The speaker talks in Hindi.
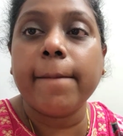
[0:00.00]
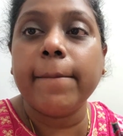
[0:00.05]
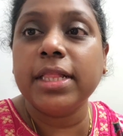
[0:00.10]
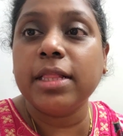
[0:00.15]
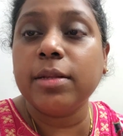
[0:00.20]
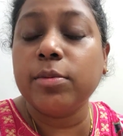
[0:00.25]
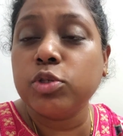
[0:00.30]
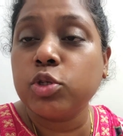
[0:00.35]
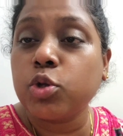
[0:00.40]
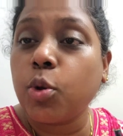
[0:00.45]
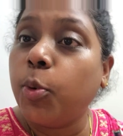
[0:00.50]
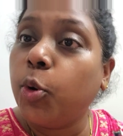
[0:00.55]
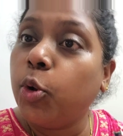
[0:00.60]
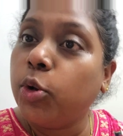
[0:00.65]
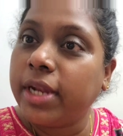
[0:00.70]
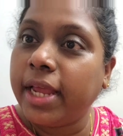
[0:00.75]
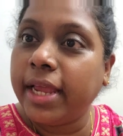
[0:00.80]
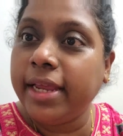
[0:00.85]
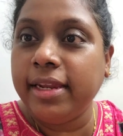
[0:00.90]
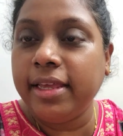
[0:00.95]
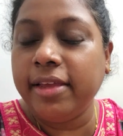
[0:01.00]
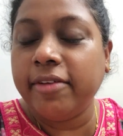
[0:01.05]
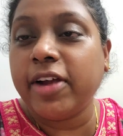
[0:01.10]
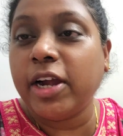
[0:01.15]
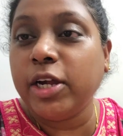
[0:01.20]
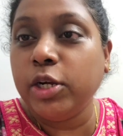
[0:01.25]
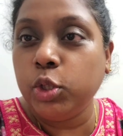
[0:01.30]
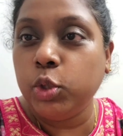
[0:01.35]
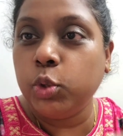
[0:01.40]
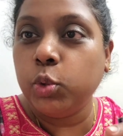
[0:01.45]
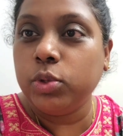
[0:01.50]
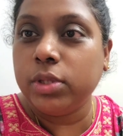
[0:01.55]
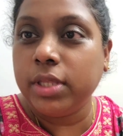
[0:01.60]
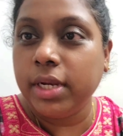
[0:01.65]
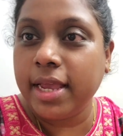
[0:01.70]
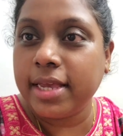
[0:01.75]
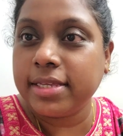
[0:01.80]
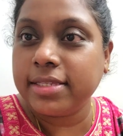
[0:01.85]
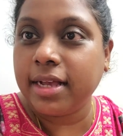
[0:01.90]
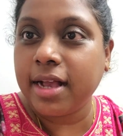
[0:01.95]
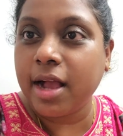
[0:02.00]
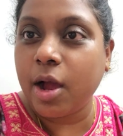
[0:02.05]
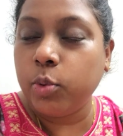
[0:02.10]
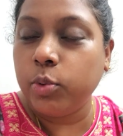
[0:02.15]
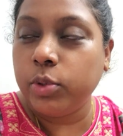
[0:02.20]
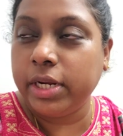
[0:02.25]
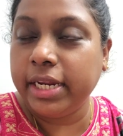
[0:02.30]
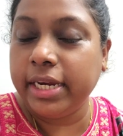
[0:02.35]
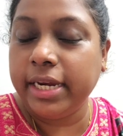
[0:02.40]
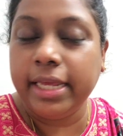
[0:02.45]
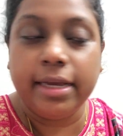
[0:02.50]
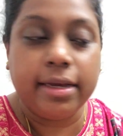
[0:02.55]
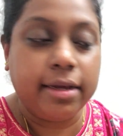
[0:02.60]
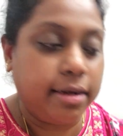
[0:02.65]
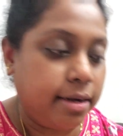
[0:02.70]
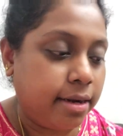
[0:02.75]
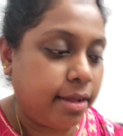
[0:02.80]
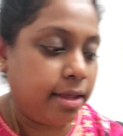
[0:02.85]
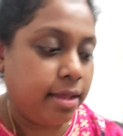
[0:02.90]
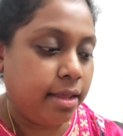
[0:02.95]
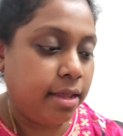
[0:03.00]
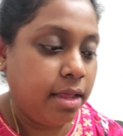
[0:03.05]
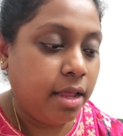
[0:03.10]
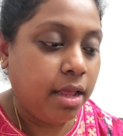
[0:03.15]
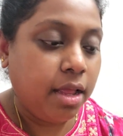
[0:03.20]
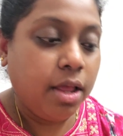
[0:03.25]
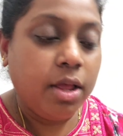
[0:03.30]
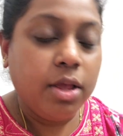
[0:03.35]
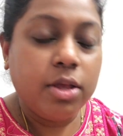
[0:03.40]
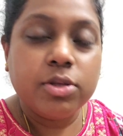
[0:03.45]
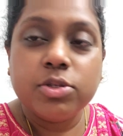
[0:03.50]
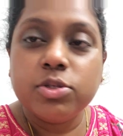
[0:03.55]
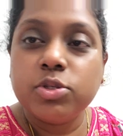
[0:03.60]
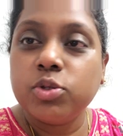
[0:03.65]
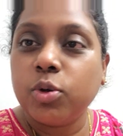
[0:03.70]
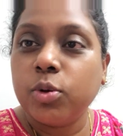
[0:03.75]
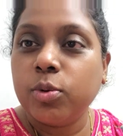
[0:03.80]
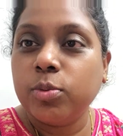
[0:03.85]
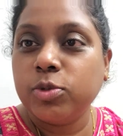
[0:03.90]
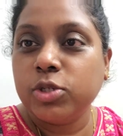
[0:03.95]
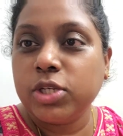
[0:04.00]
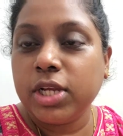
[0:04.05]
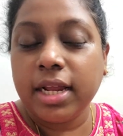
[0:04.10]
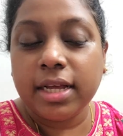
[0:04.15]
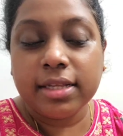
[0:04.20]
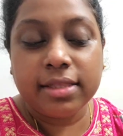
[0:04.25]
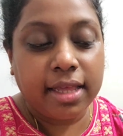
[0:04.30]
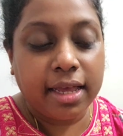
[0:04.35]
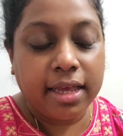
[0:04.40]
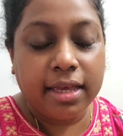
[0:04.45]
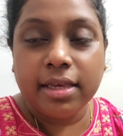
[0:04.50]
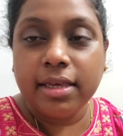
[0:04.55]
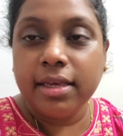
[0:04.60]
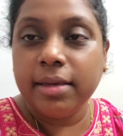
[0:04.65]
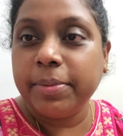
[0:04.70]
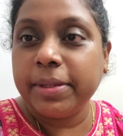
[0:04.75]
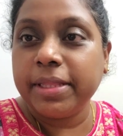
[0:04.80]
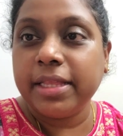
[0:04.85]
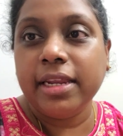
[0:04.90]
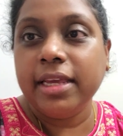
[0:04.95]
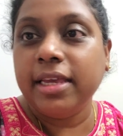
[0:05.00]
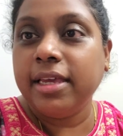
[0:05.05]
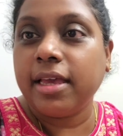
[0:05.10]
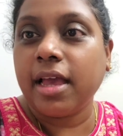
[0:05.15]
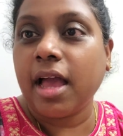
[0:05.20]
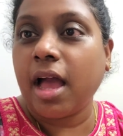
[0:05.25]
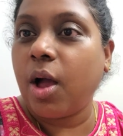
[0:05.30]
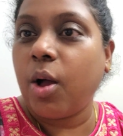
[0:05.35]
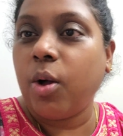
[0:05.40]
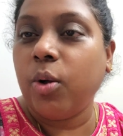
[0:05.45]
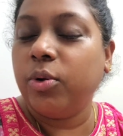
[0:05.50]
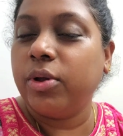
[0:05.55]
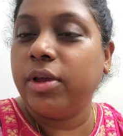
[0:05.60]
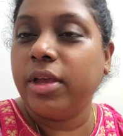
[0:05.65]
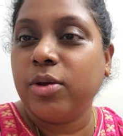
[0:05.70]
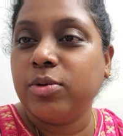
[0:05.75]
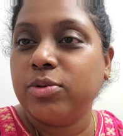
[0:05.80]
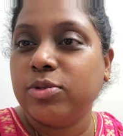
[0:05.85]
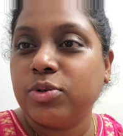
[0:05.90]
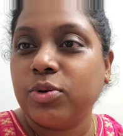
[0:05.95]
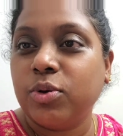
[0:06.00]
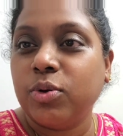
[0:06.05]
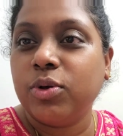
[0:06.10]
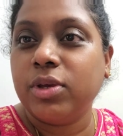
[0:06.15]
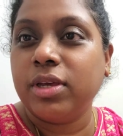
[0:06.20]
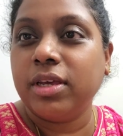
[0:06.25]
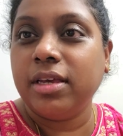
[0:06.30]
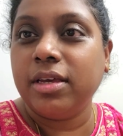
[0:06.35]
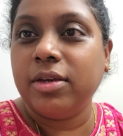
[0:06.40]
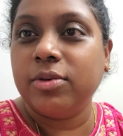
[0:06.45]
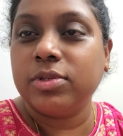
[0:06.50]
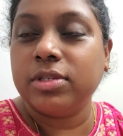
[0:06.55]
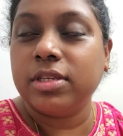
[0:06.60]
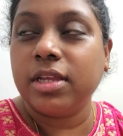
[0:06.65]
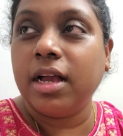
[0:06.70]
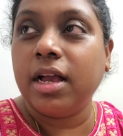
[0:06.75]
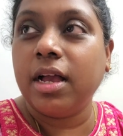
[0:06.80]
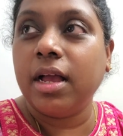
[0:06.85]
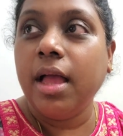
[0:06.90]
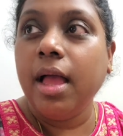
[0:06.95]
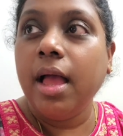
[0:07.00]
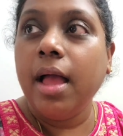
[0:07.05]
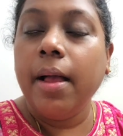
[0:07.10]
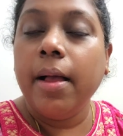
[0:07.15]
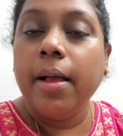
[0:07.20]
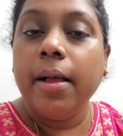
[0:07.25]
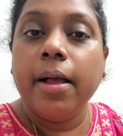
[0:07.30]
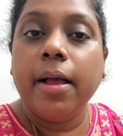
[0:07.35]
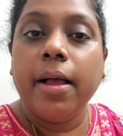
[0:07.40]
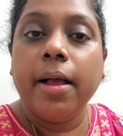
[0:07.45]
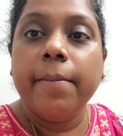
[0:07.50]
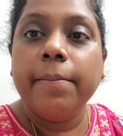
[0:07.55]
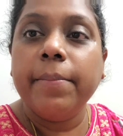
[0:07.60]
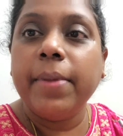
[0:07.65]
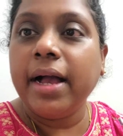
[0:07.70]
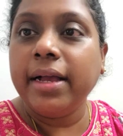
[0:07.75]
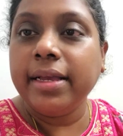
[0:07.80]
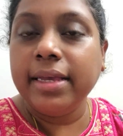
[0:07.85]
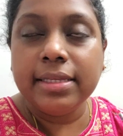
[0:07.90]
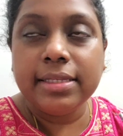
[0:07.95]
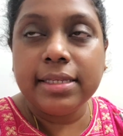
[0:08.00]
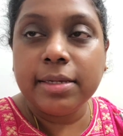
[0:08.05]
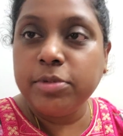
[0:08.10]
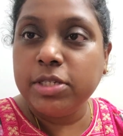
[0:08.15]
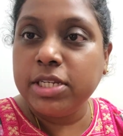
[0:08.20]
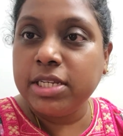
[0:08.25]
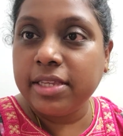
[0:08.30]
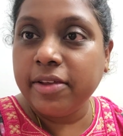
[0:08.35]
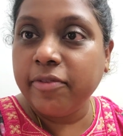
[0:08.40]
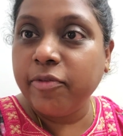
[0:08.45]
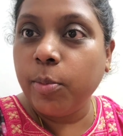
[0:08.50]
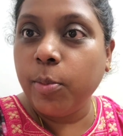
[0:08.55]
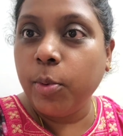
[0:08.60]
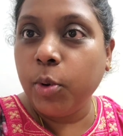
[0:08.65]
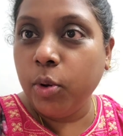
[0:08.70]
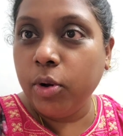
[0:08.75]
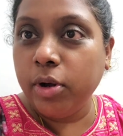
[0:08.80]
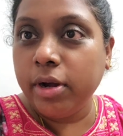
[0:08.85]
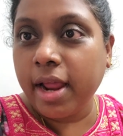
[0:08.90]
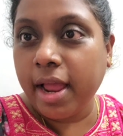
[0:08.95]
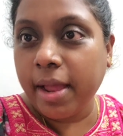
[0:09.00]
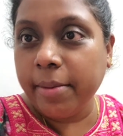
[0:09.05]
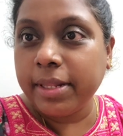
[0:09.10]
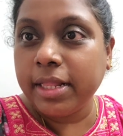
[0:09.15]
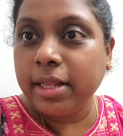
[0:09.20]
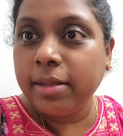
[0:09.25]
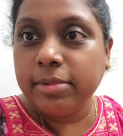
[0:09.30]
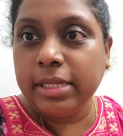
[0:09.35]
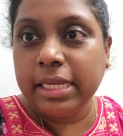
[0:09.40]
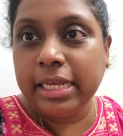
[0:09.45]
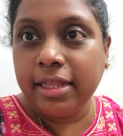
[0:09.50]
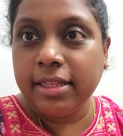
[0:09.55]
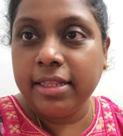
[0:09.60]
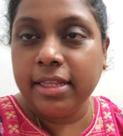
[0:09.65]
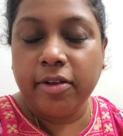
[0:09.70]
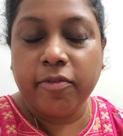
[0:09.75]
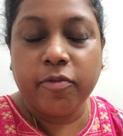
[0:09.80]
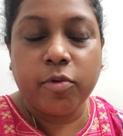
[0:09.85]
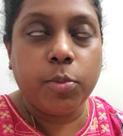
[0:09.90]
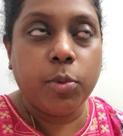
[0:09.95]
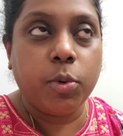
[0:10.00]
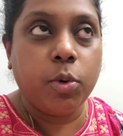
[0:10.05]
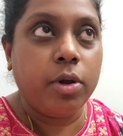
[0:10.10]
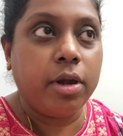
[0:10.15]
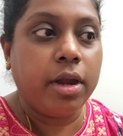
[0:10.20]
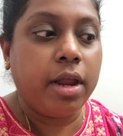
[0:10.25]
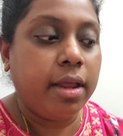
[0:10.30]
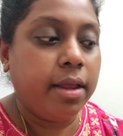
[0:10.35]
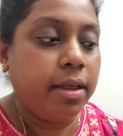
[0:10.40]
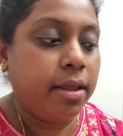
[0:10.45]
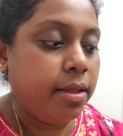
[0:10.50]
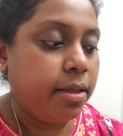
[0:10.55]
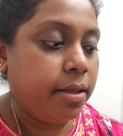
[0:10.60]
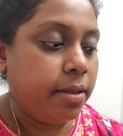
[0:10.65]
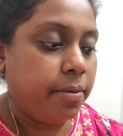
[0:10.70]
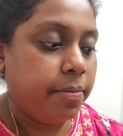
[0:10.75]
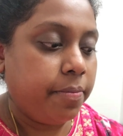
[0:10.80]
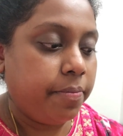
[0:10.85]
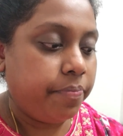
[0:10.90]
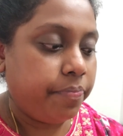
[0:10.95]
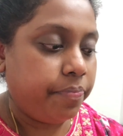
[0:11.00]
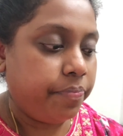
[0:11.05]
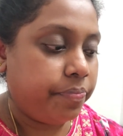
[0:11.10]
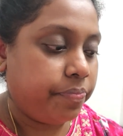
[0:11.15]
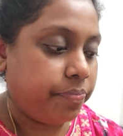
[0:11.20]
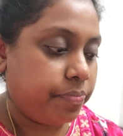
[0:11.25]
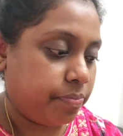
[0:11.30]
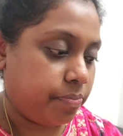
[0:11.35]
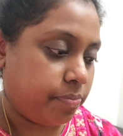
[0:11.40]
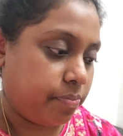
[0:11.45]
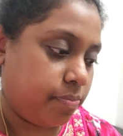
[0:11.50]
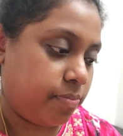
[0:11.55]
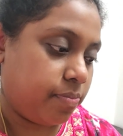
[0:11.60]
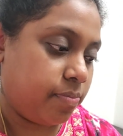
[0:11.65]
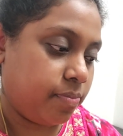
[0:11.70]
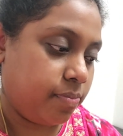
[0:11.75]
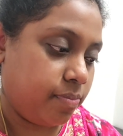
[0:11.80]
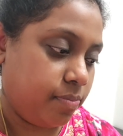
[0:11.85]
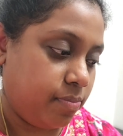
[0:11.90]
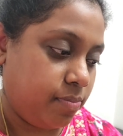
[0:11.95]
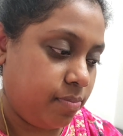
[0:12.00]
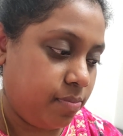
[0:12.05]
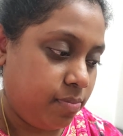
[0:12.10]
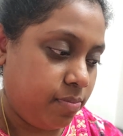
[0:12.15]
मतलब उसको बोलना ही नहीं वन टू थ्री ऐसे काउंट ही नहीं करना है सो so, मुझे लगता है कि पता नहीं क्या हो गया उसको कि उसने बाकी सब चीज़ें वो बोल रहा है मतलब धीरे धीरे वो बोल रहा है